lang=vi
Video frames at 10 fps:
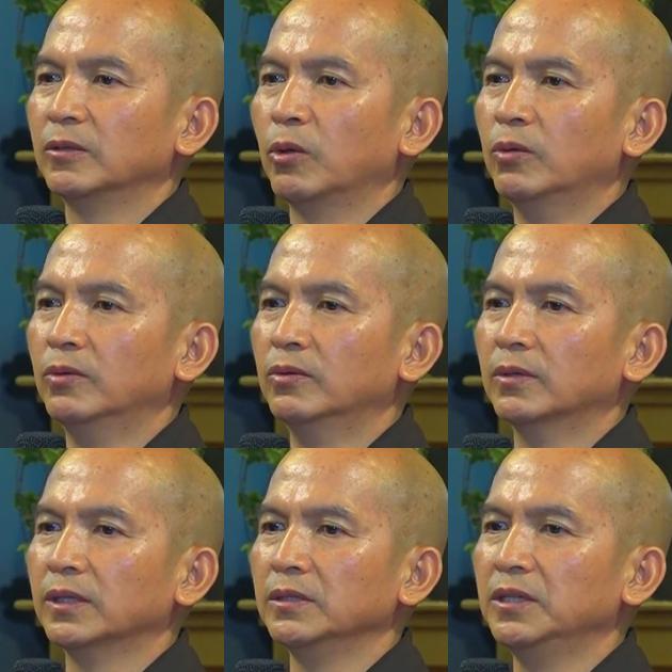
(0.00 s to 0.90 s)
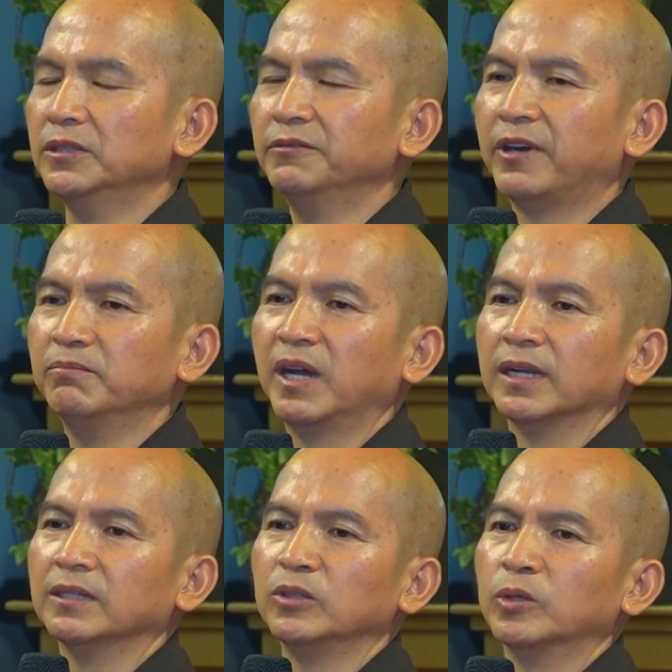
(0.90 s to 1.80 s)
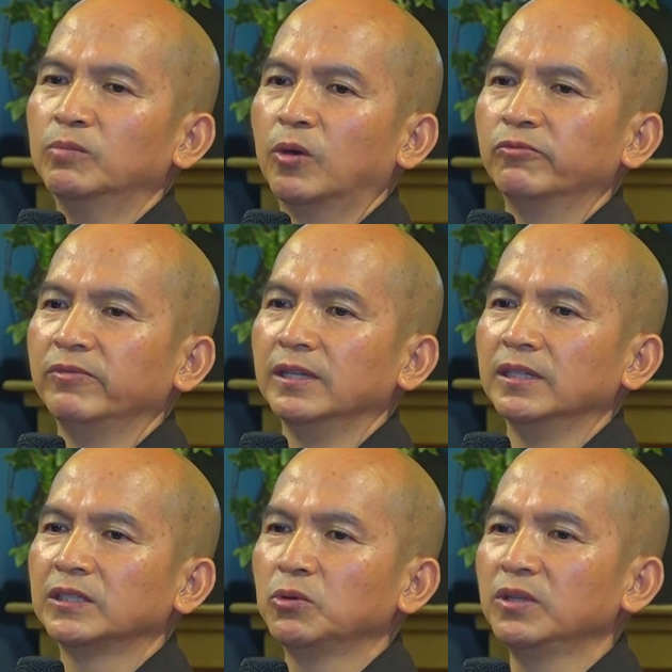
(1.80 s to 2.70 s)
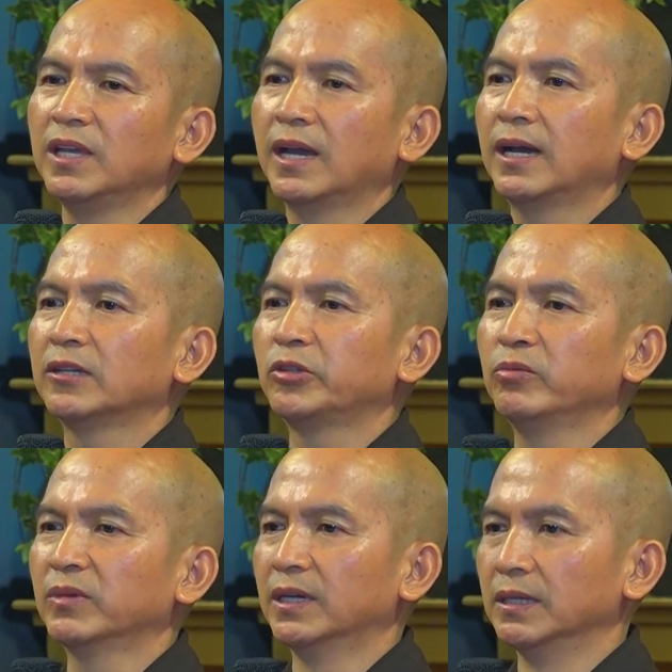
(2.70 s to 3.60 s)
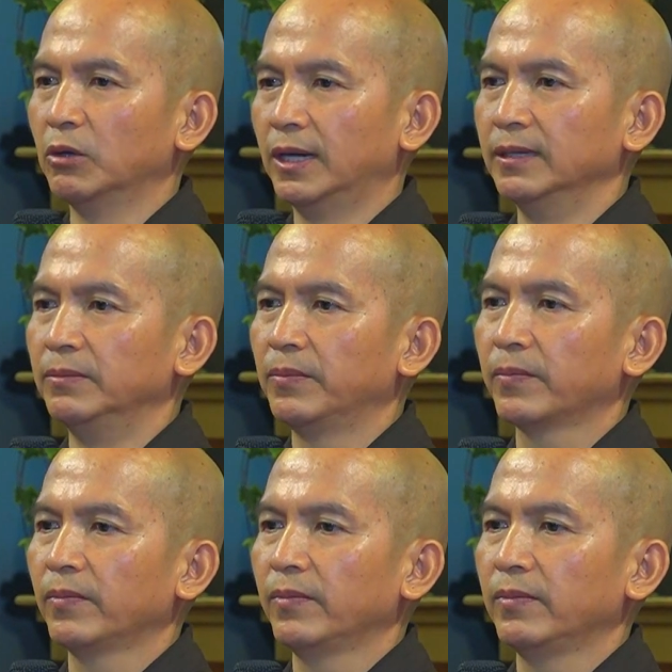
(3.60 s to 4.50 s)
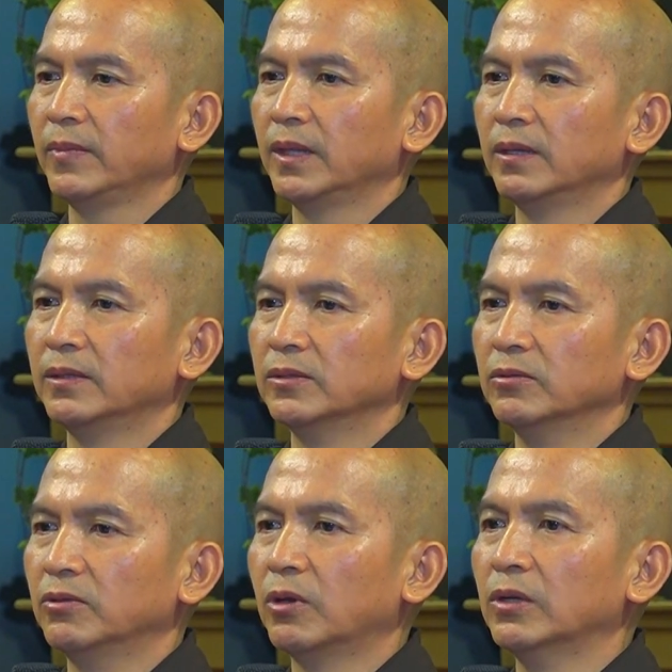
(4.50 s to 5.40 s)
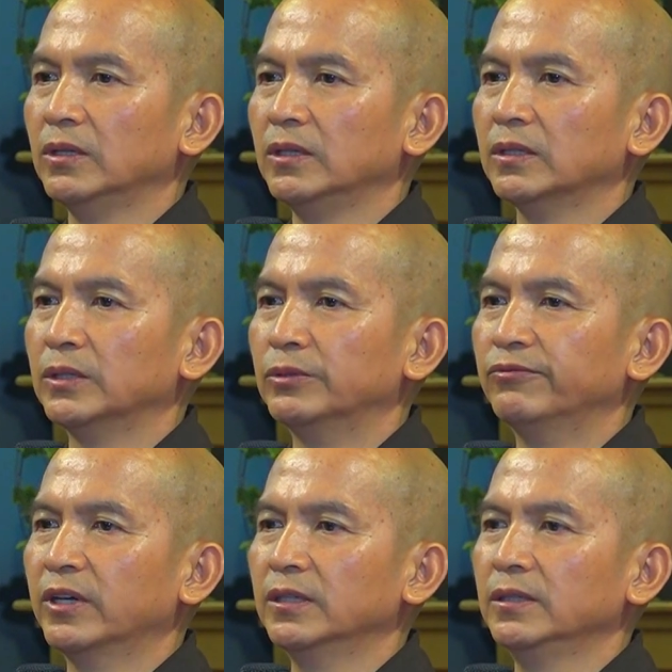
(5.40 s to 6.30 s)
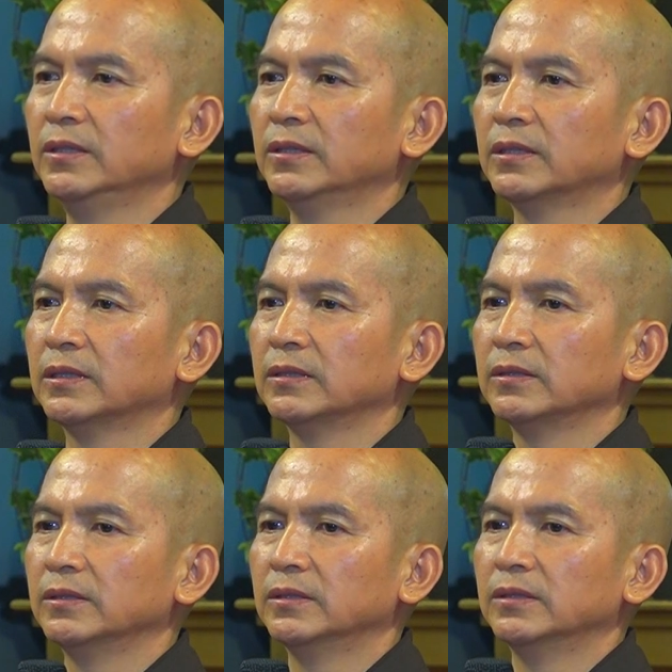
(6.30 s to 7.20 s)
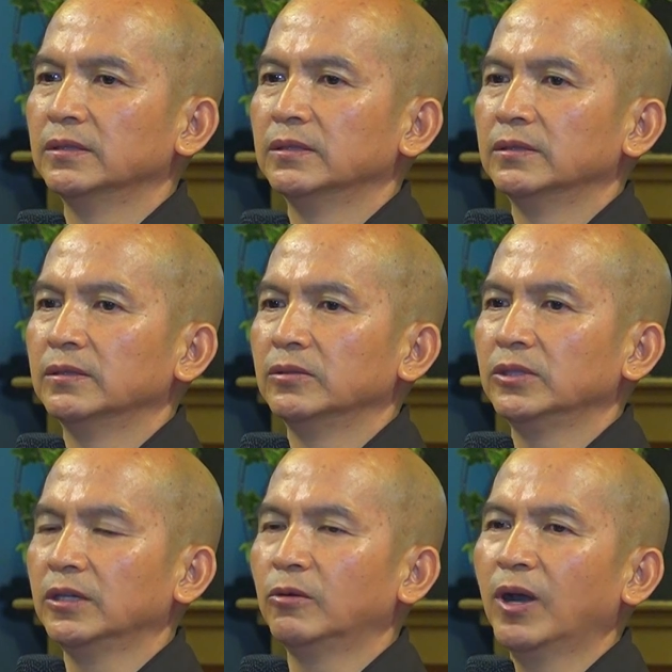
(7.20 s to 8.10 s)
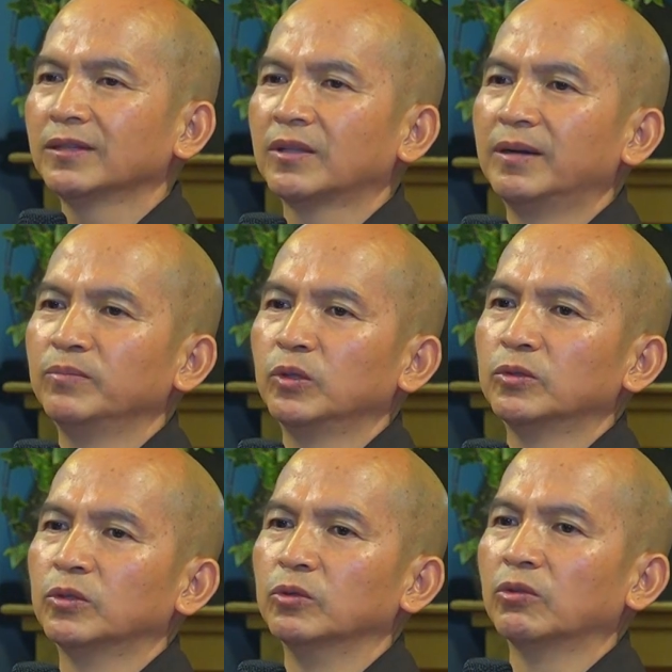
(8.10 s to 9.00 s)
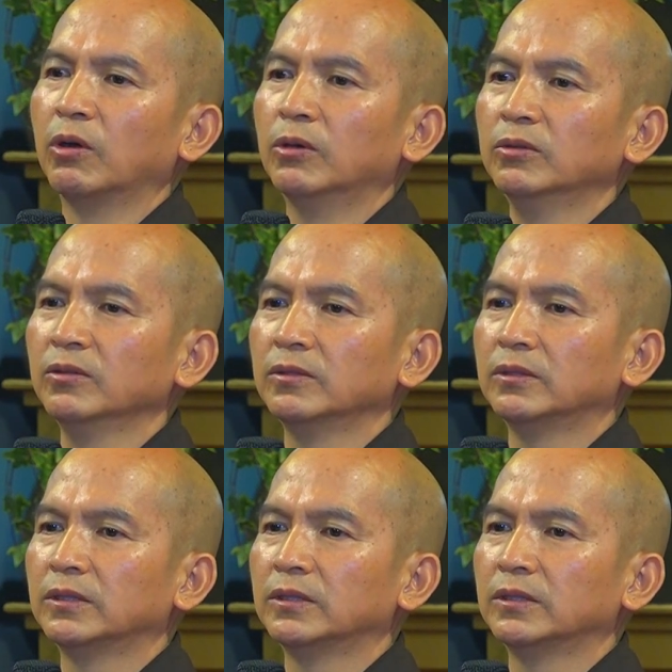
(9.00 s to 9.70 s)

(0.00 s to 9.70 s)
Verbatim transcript: cụ giữ phẩm hạnh của một vị xuất gia trong thời loạn. Rồi với sự quan tâm của cụ tổ